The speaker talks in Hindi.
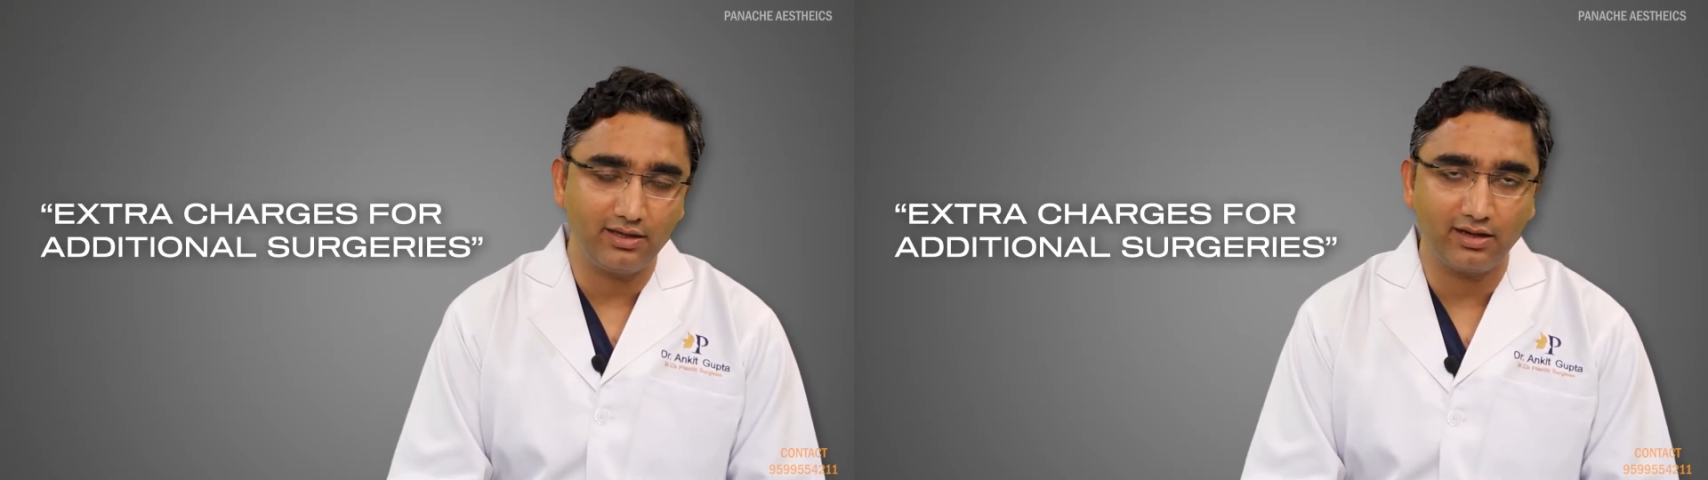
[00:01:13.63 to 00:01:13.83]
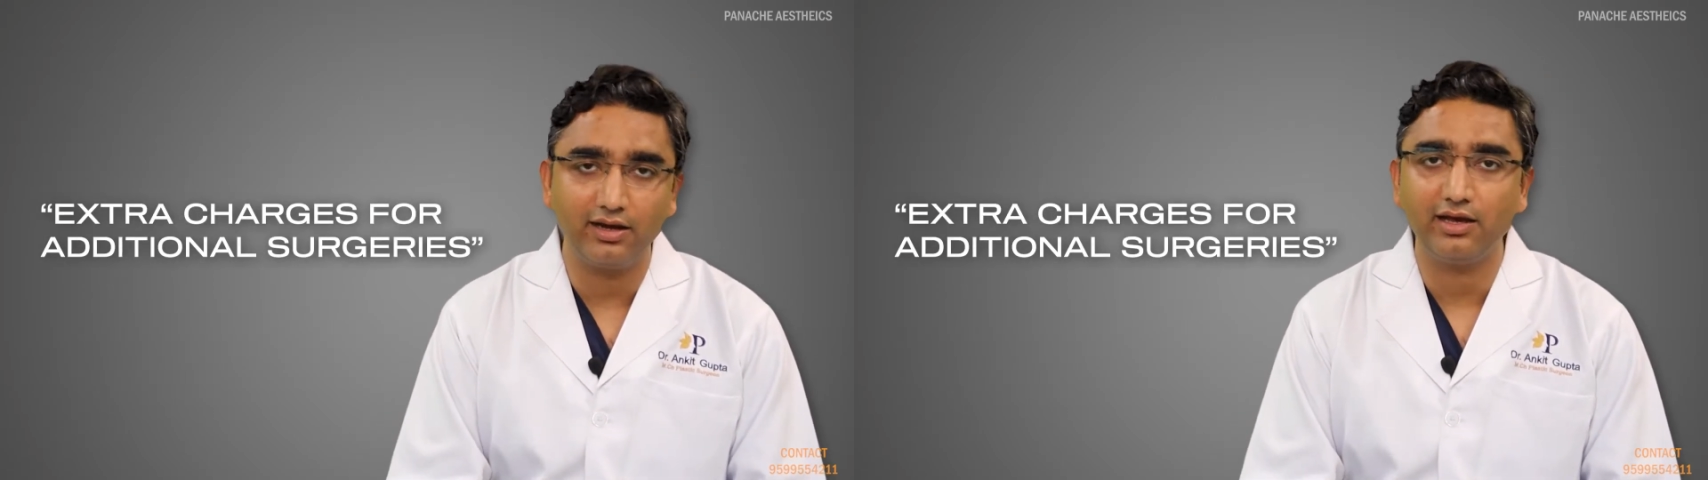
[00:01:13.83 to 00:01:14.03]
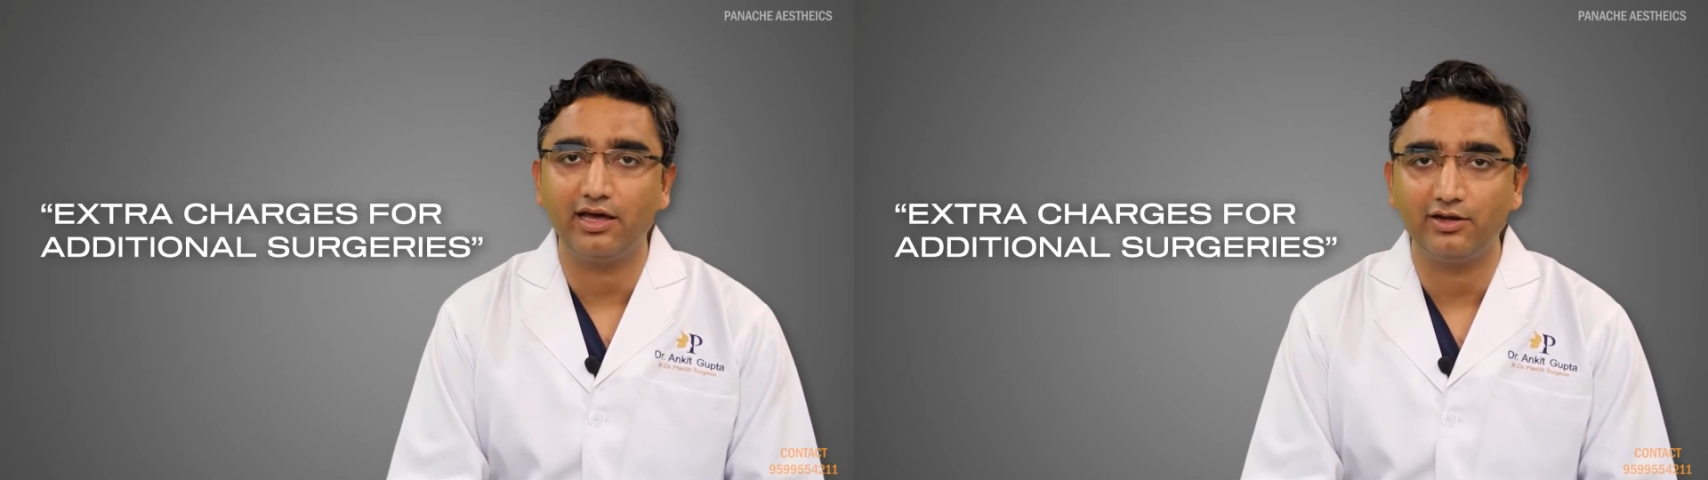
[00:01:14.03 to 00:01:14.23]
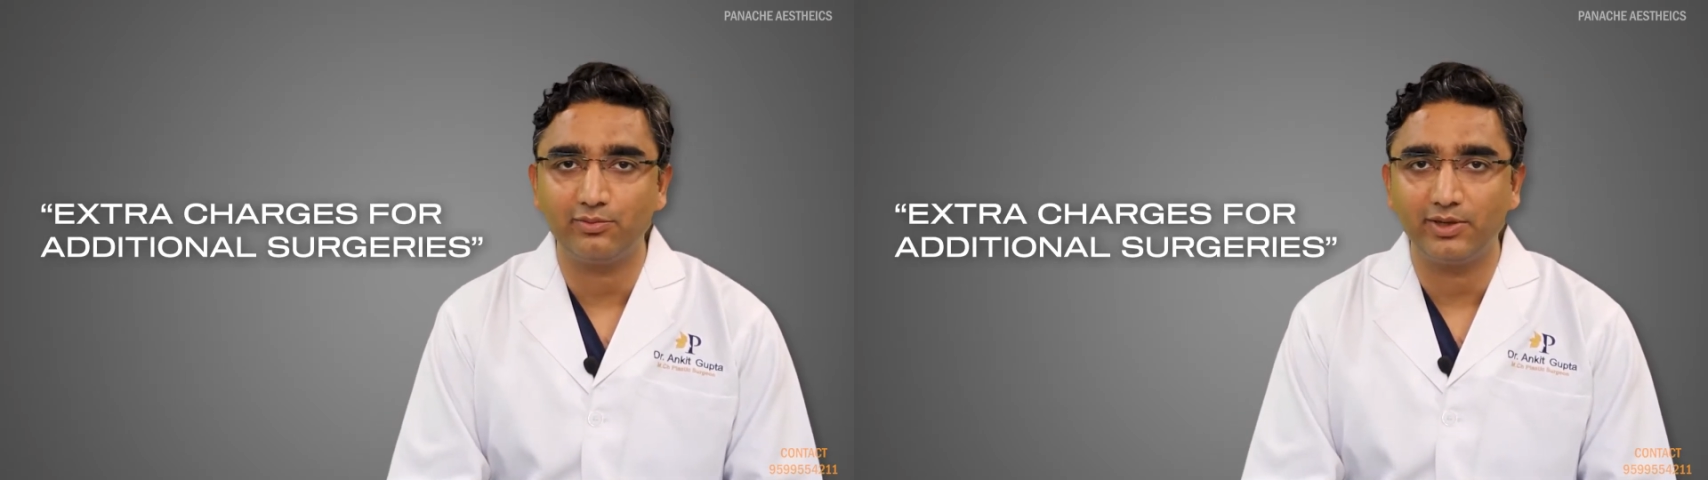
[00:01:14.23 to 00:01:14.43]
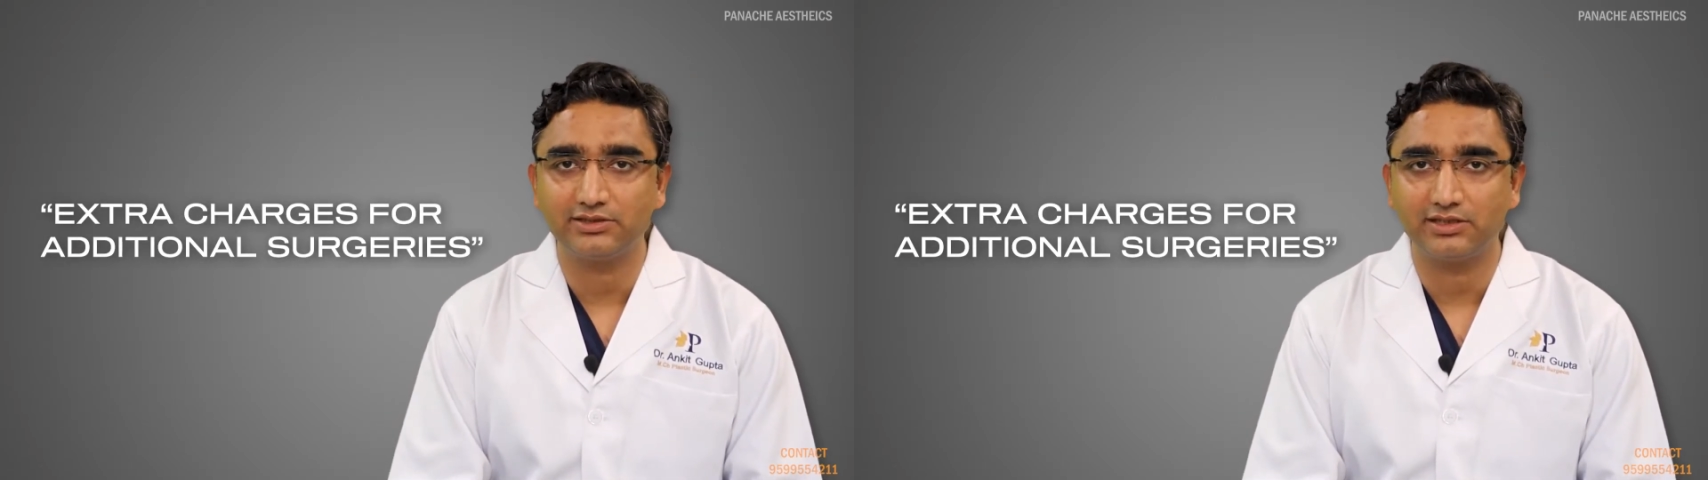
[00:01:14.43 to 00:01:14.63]
कर रहे हैं
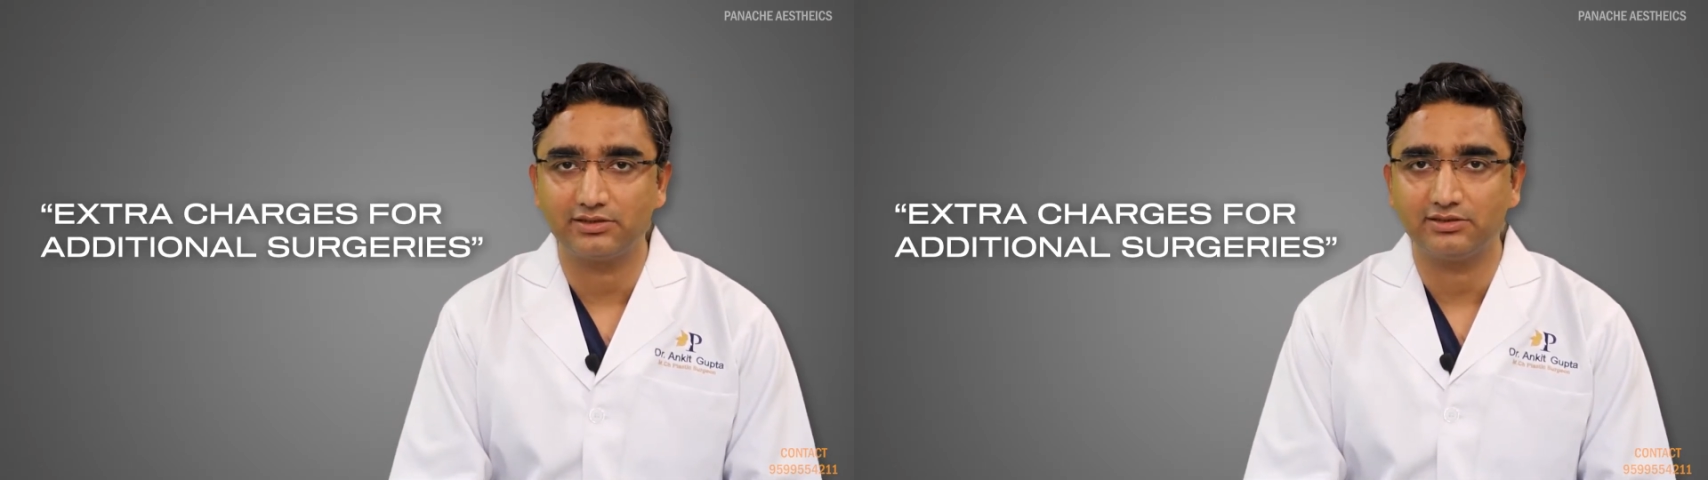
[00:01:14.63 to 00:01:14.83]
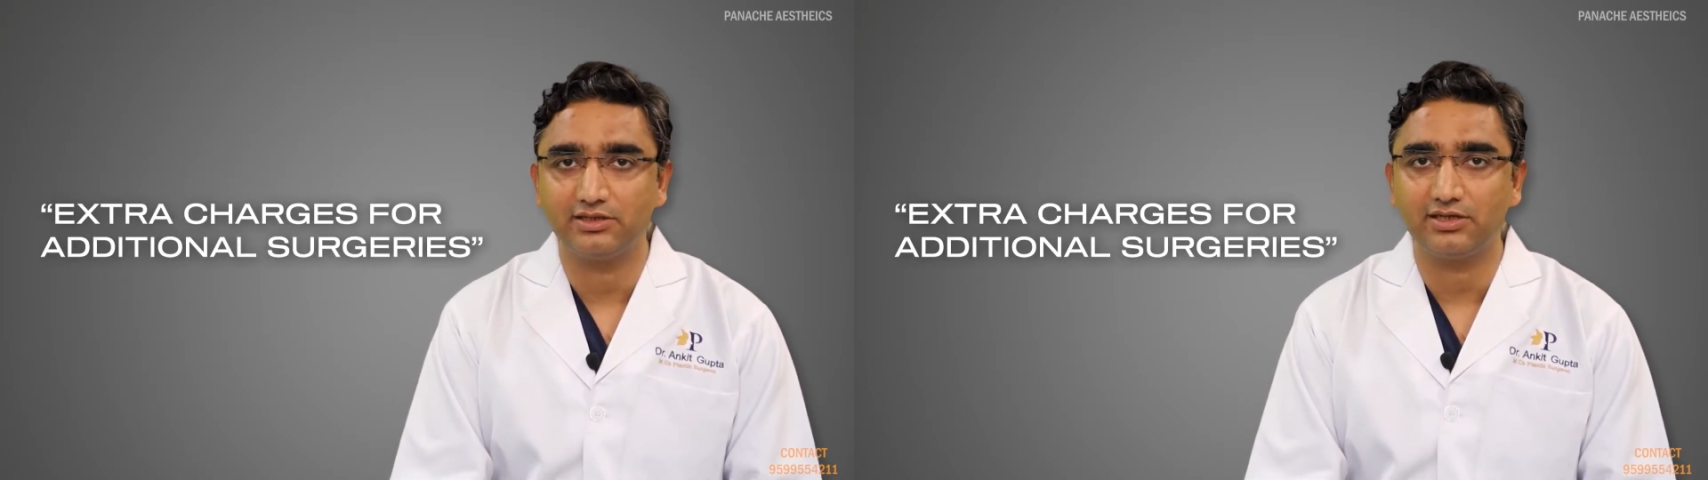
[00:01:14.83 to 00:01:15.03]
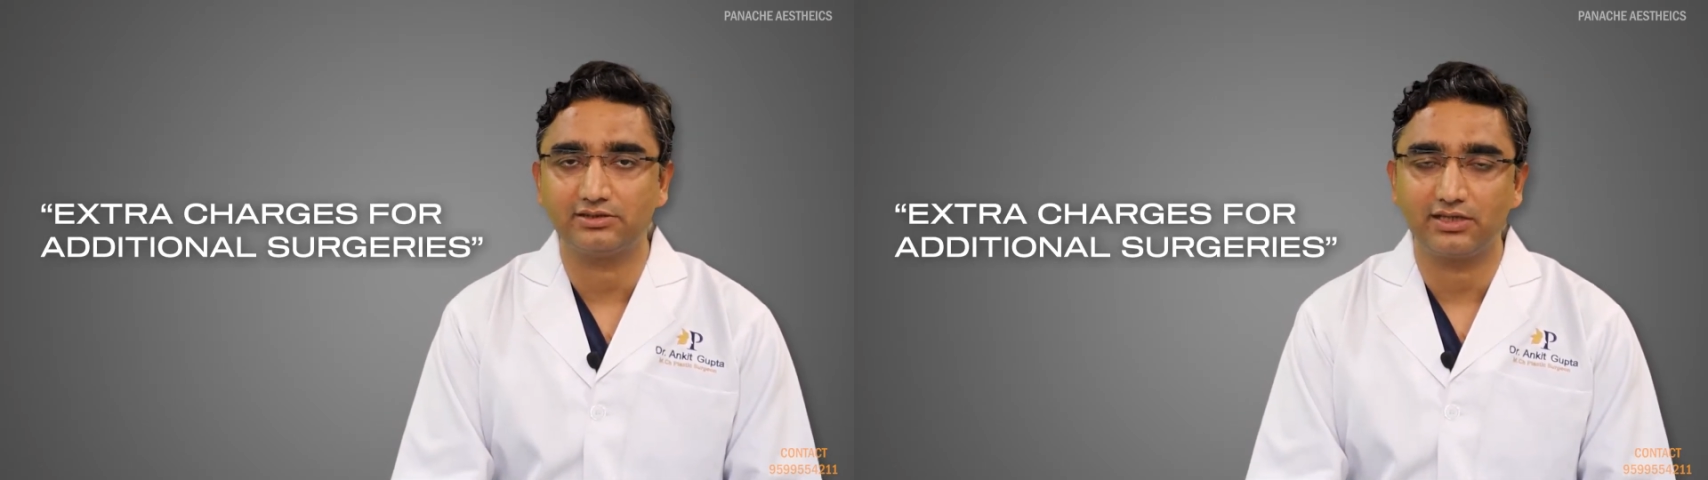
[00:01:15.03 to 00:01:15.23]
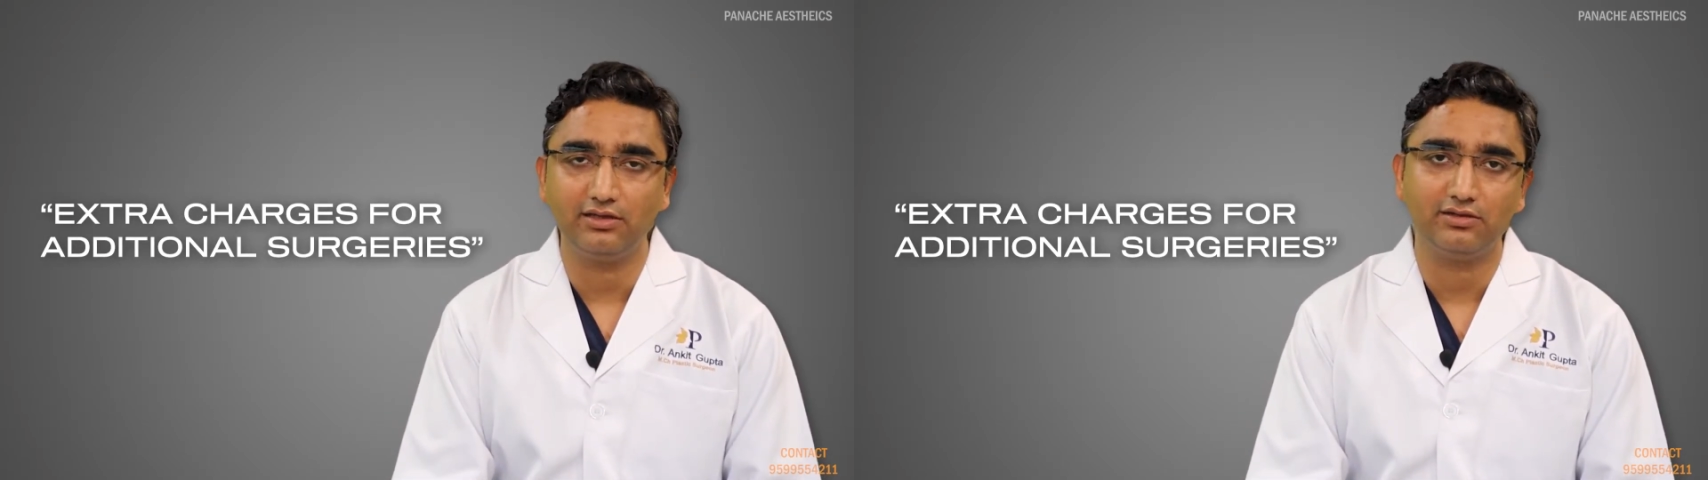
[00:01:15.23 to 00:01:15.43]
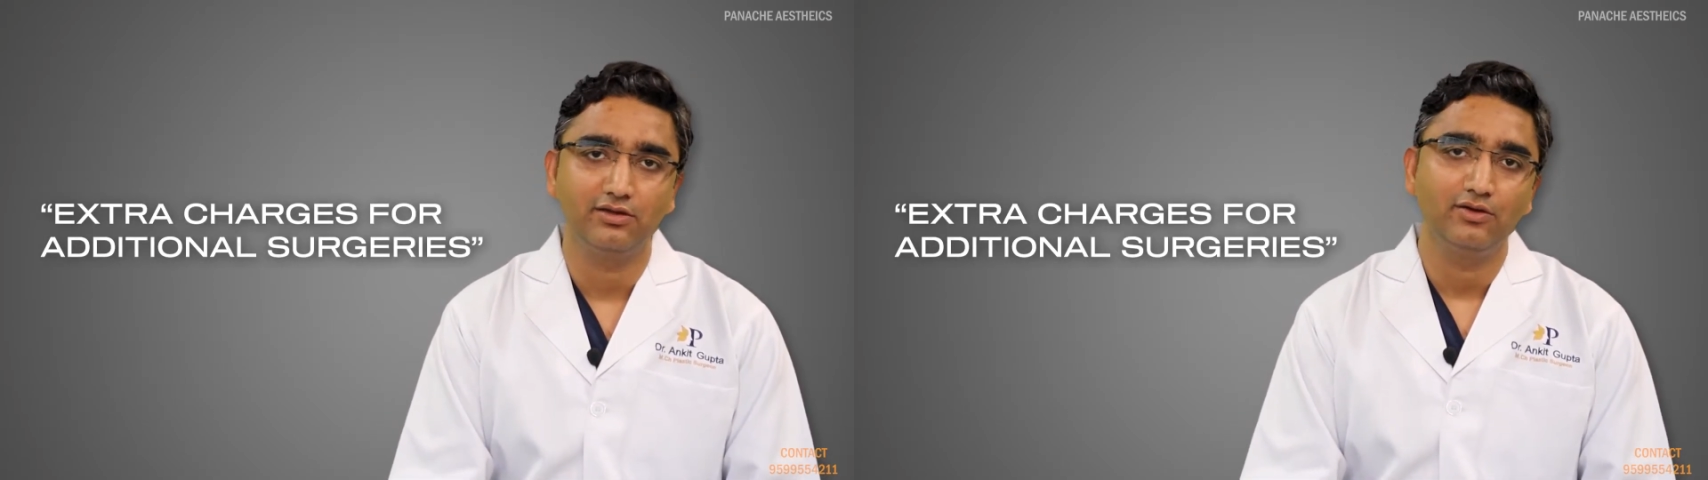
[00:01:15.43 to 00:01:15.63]
गायनेकोमास्टिया सर्जरी के साथ